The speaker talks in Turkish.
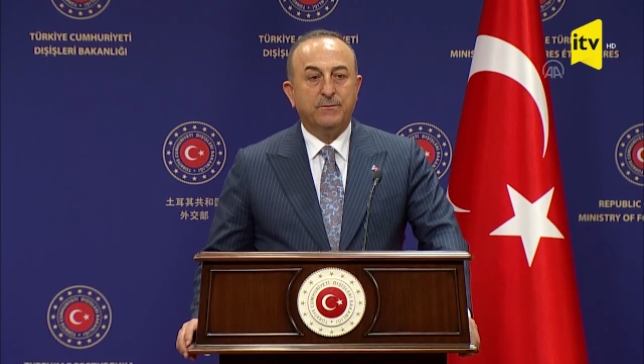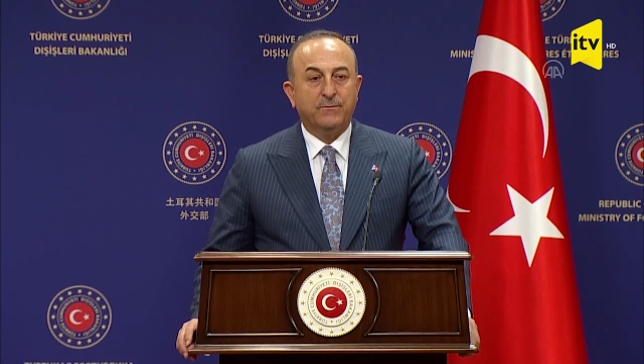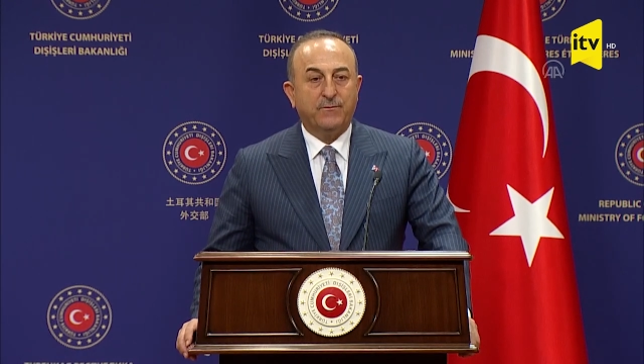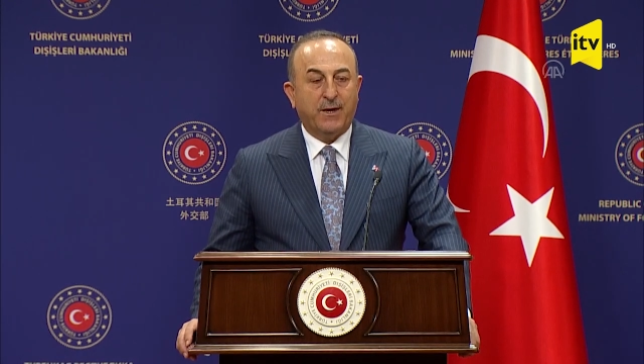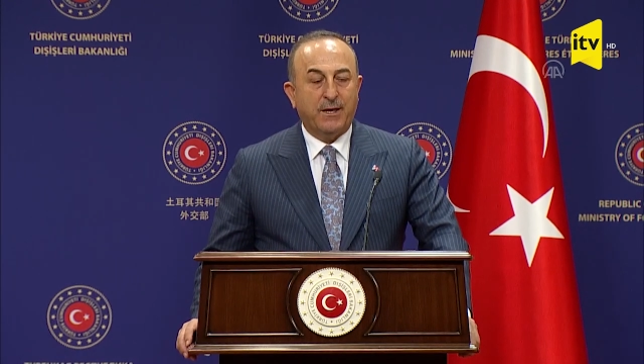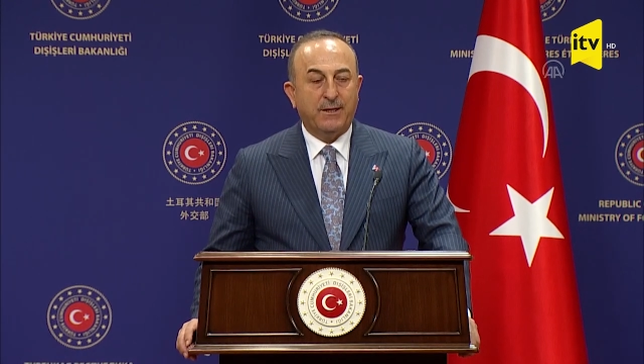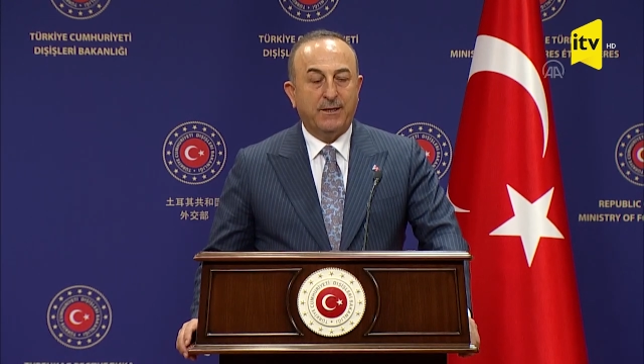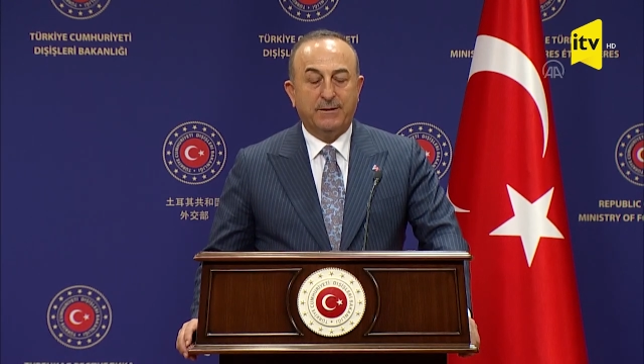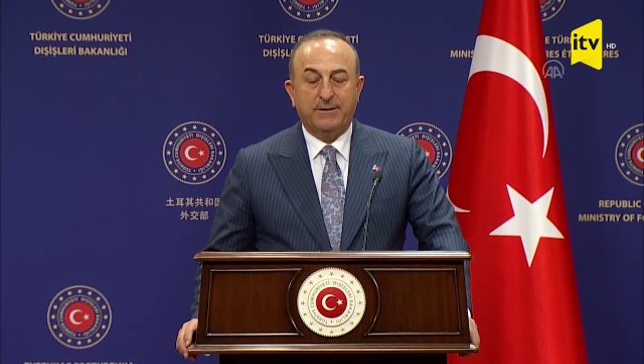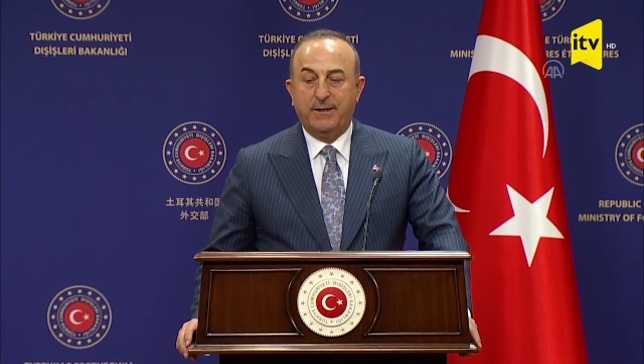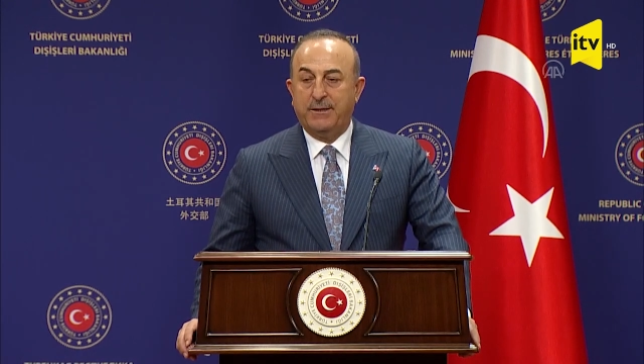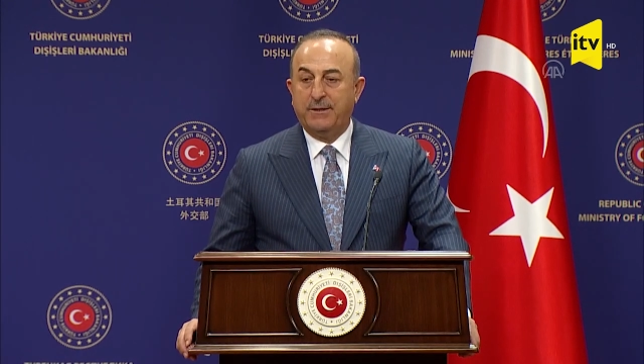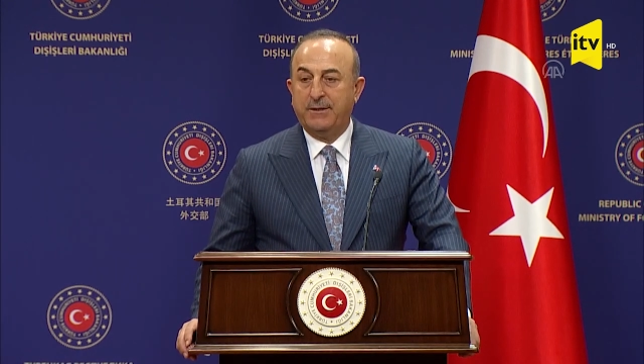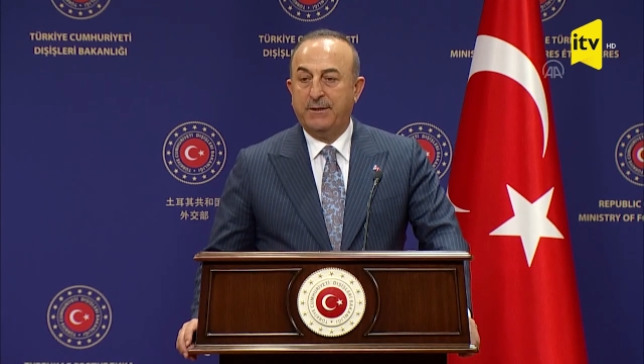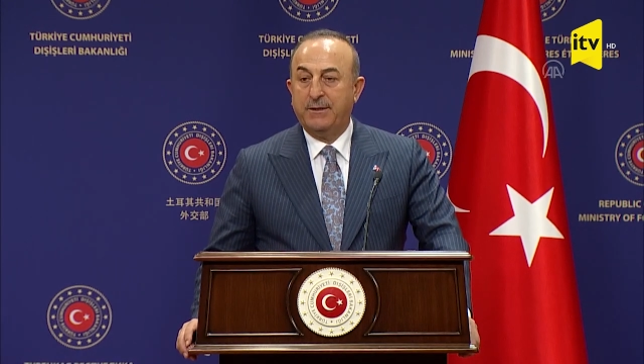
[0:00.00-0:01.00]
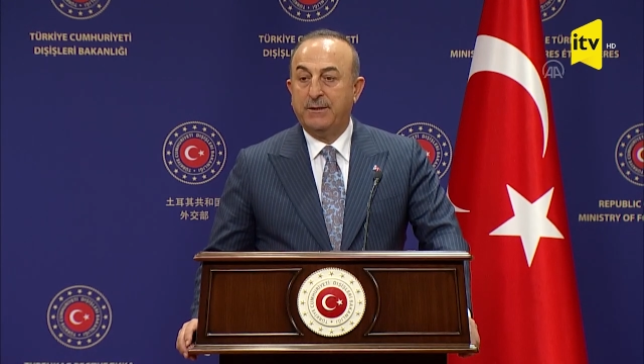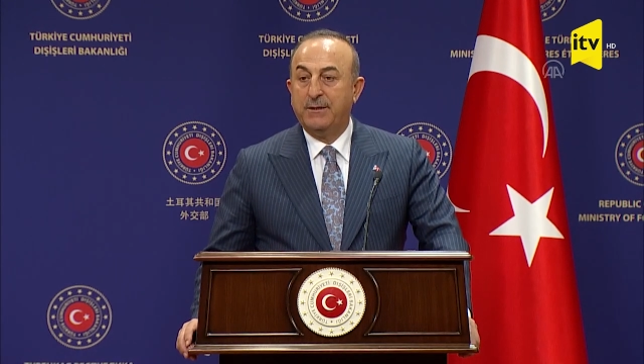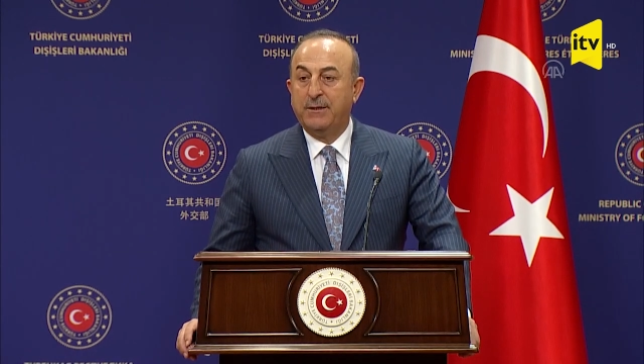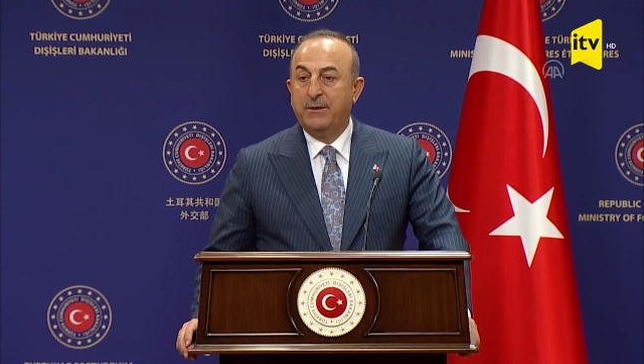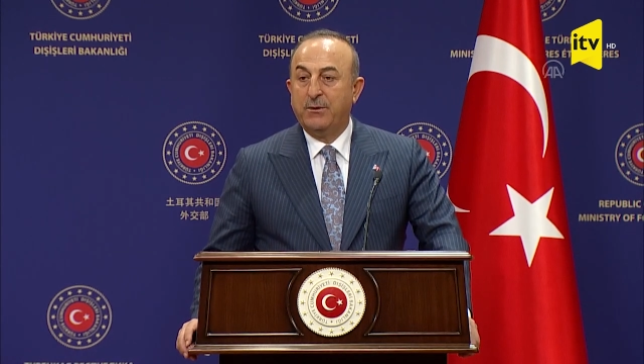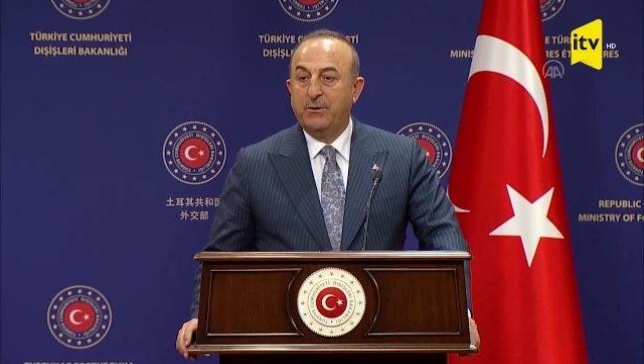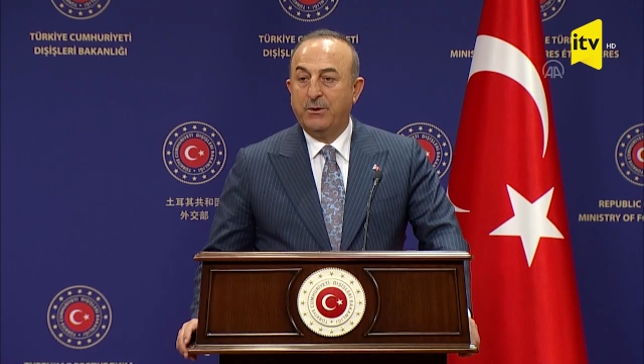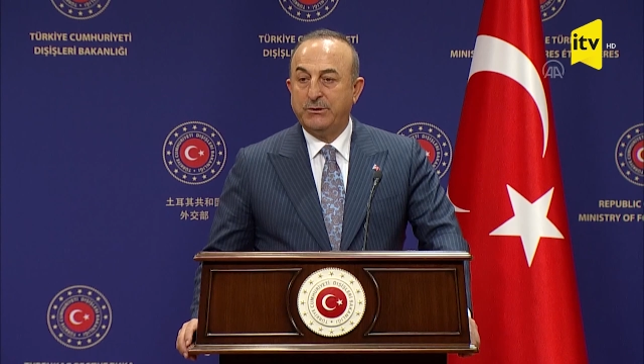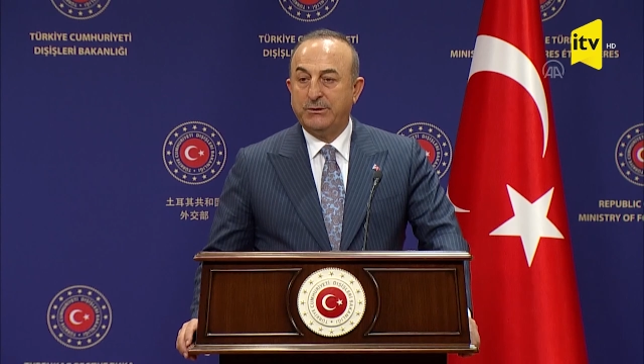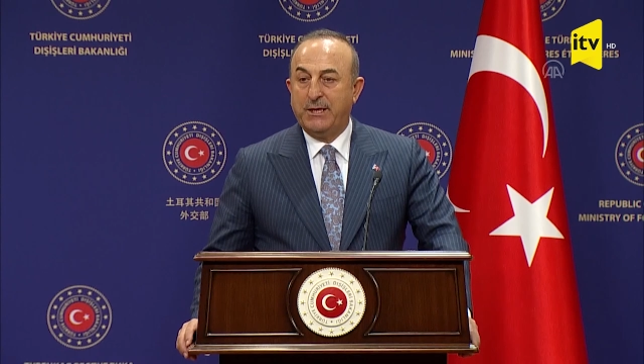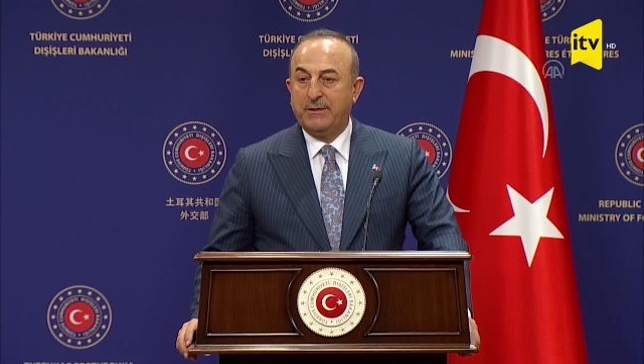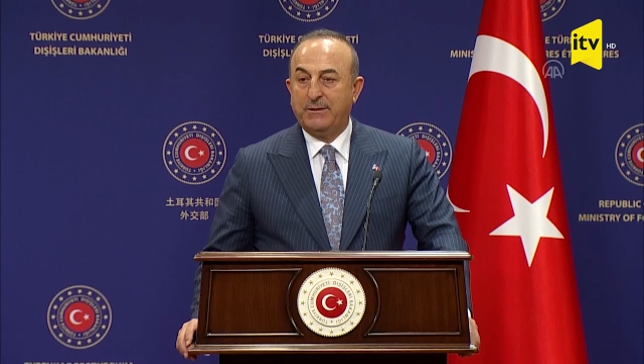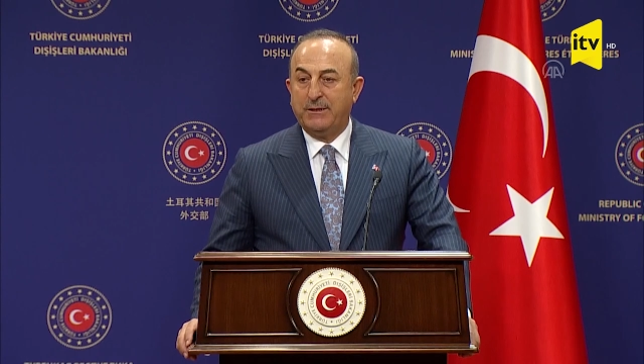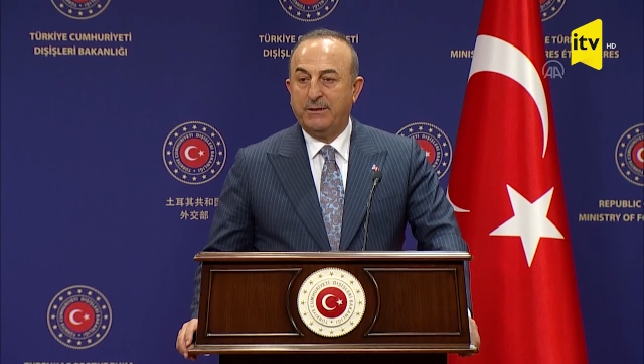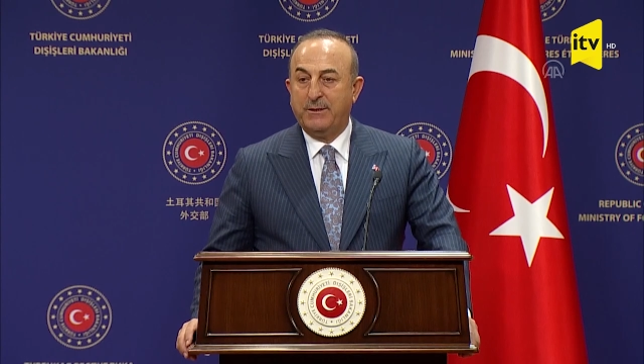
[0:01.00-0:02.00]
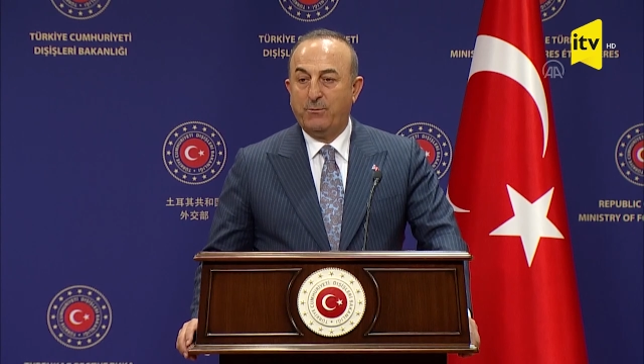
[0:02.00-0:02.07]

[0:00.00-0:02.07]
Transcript: faaliyetlerini özellikle